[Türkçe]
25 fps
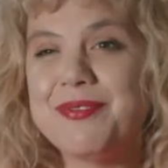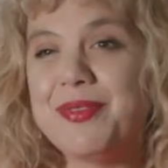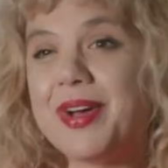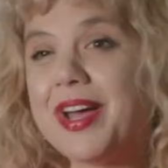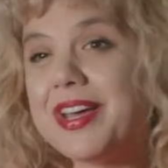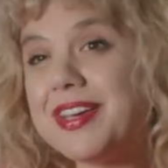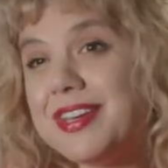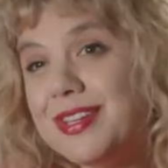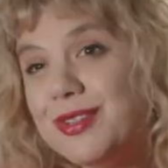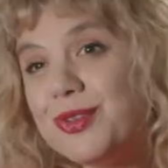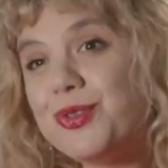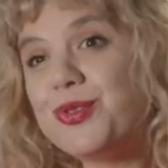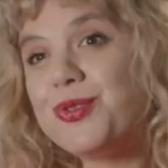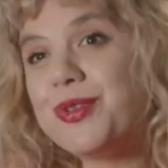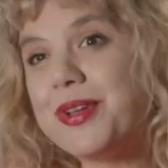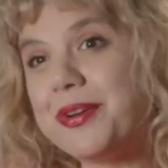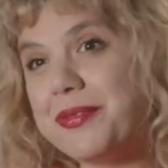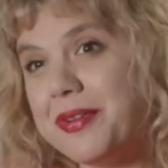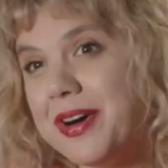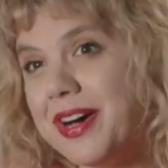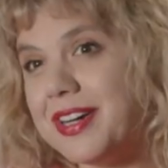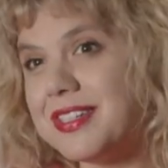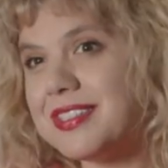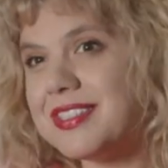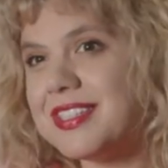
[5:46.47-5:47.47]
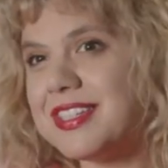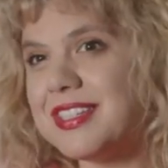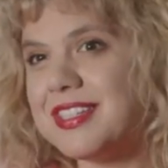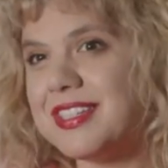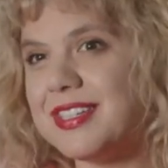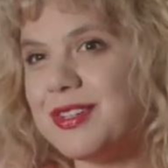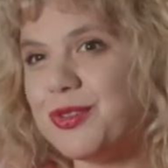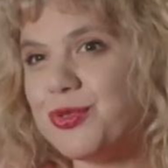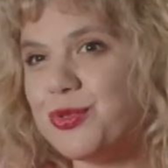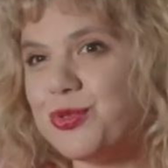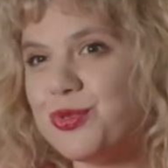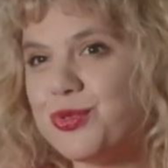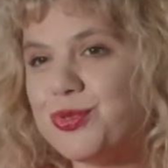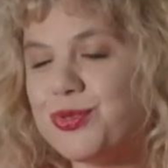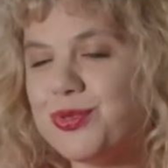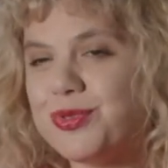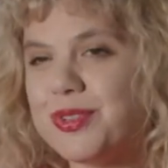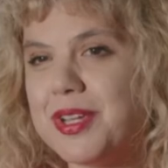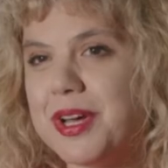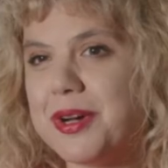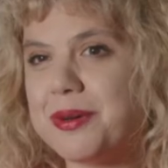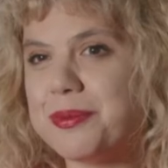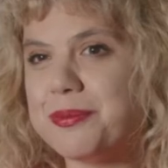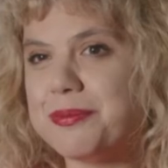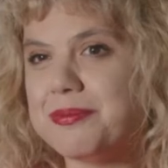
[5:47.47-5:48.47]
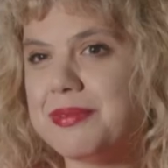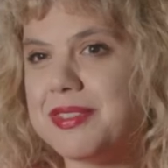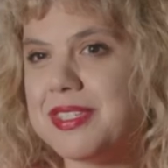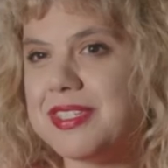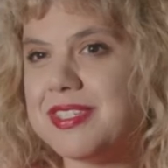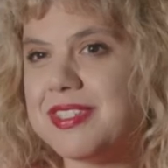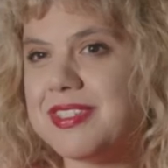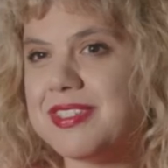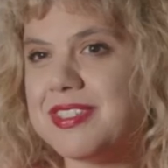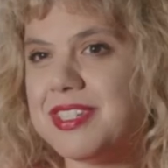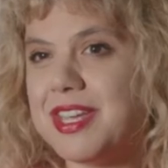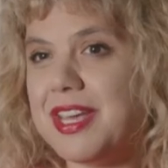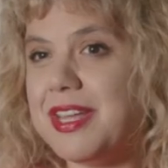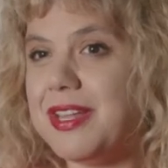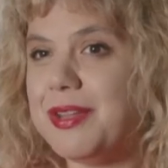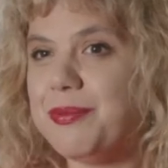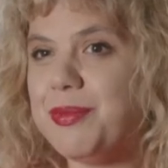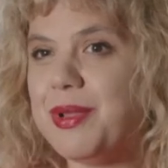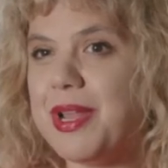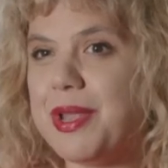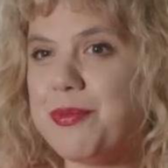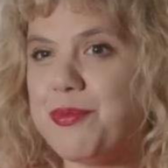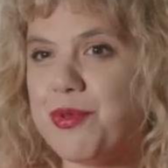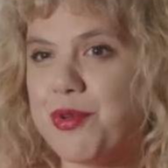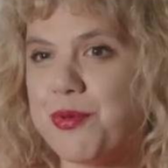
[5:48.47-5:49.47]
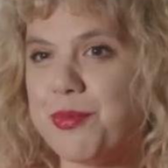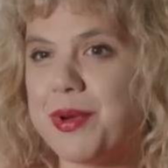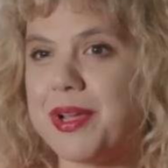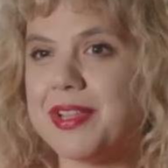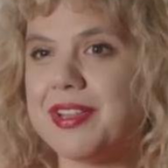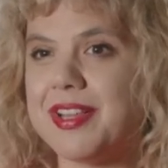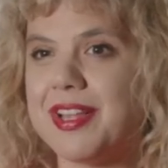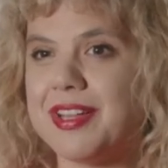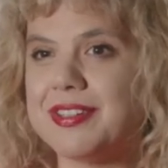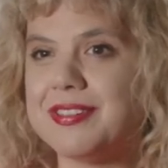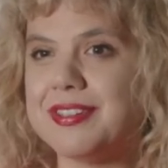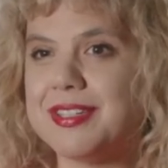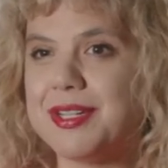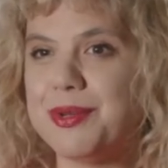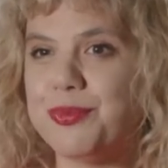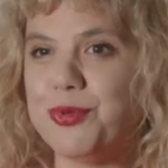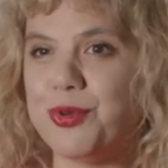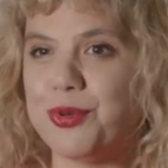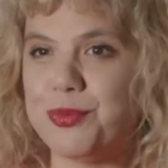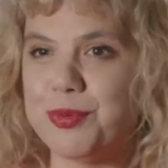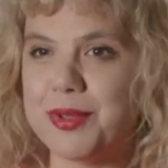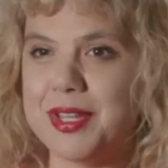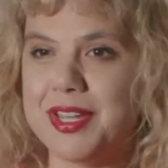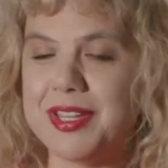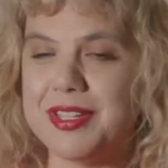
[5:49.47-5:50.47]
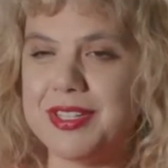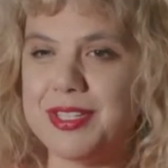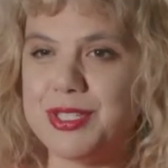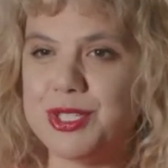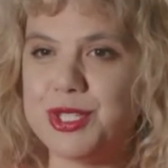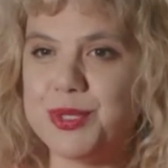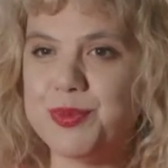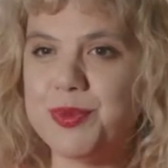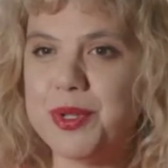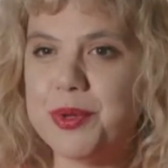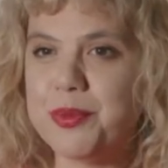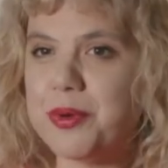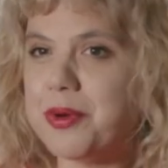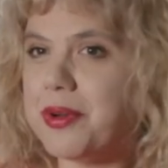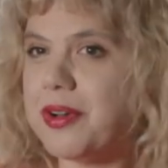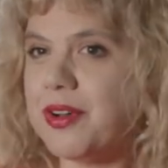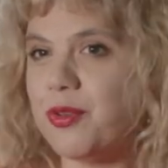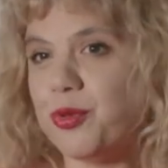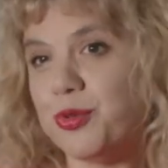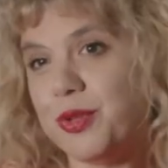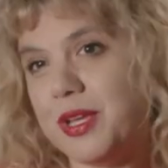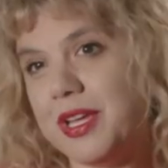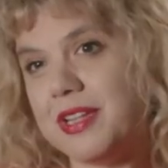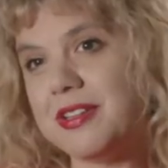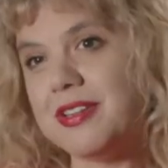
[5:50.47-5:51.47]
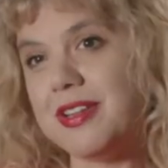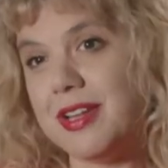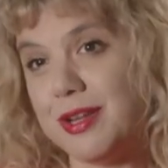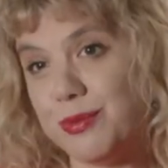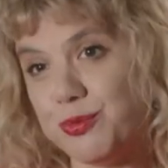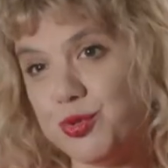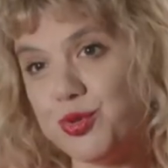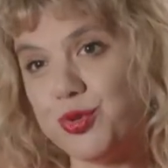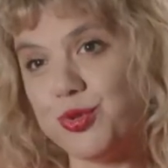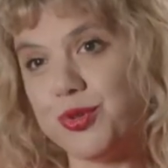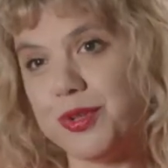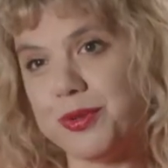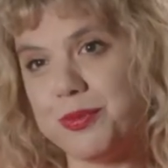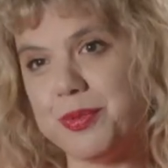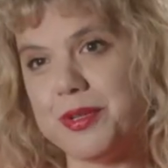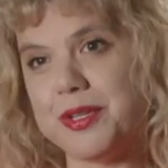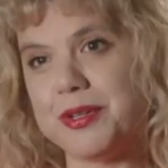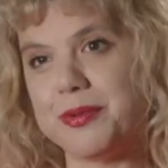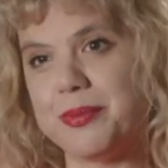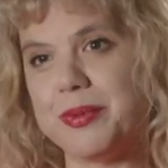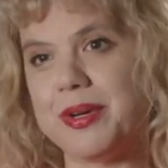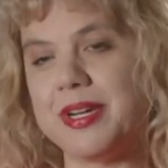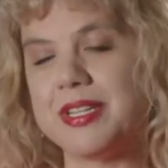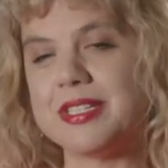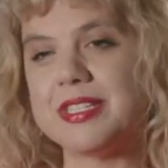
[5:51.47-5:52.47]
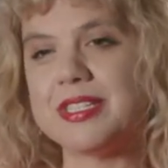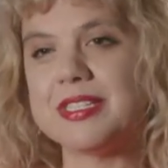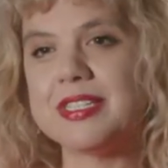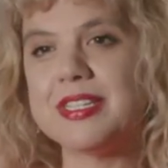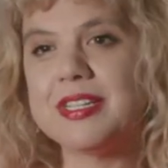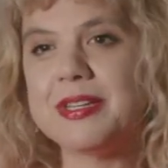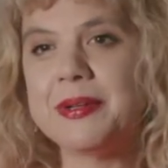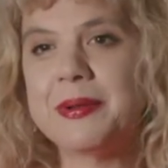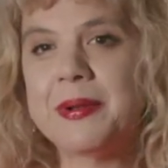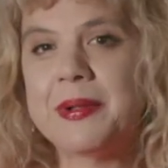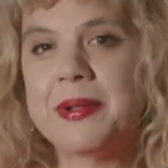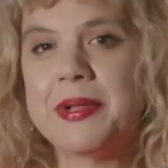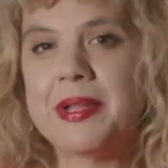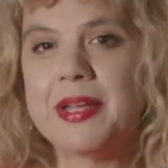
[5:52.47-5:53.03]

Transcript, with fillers: Belki de o da var. Hani onun tam şeyini bilemiyorum, adlandıramıyorum kendi içimde ama o da etkilemiş olabilir belki de.